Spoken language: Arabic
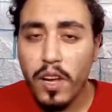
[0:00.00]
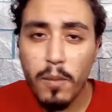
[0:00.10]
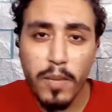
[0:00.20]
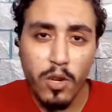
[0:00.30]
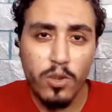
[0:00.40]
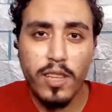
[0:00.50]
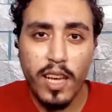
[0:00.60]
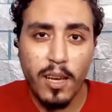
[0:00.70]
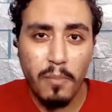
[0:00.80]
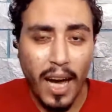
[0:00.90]
فيلم يور
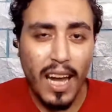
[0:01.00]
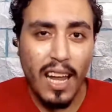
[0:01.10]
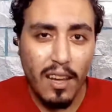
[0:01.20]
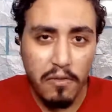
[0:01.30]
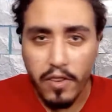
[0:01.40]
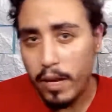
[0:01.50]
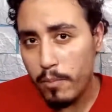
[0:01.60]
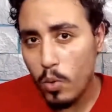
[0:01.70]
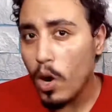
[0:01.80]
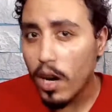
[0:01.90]
نيم على
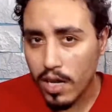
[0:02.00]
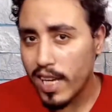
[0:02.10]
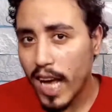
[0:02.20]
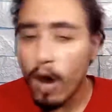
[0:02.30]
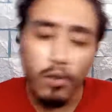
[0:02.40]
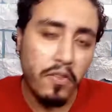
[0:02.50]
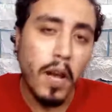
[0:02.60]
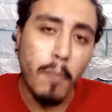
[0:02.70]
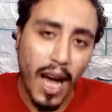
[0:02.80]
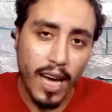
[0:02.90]
فيلم واقعي او
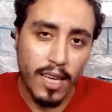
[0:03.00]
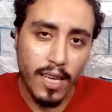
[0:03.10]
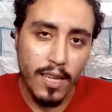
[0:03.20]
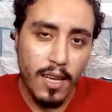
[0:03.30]
فيلم حي